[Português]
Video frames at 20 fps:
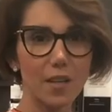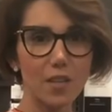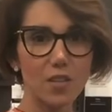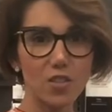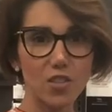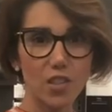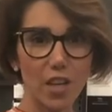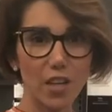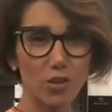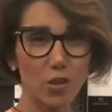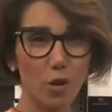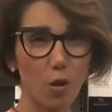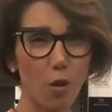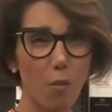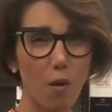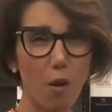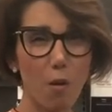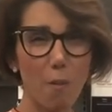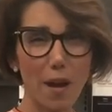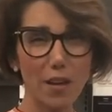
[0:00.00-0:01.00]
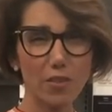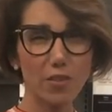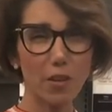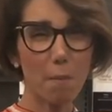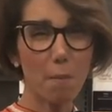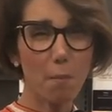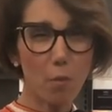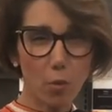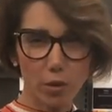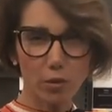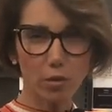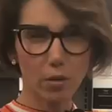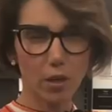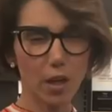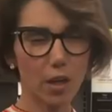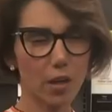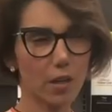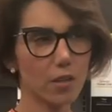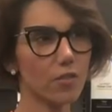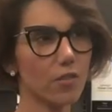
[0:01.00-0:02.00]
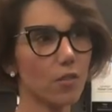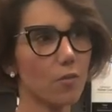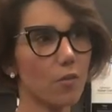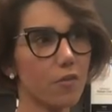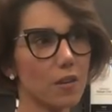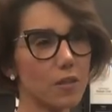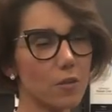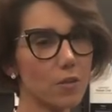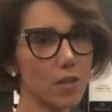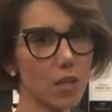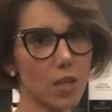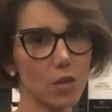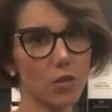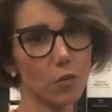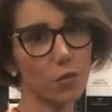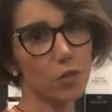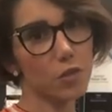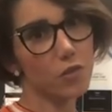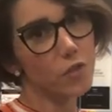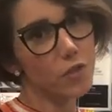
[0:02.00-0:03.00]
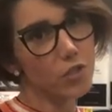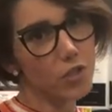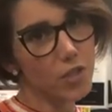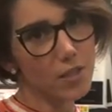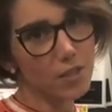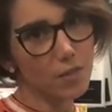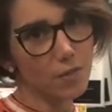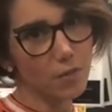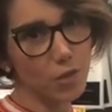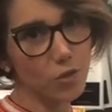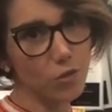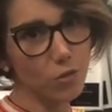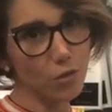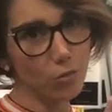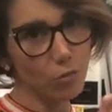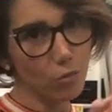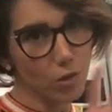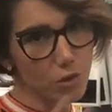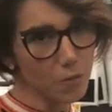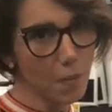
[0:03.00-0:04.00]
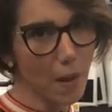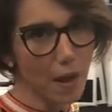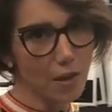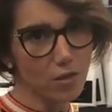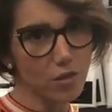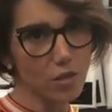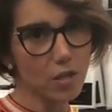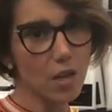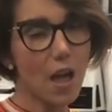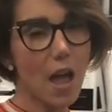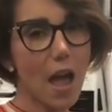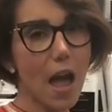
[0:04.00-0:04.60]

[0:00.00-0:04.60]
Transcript: Gente, como o Walmart é muito grande, eu vou fazer o seguinte, eu vou dividir esse vídeo em duas partes.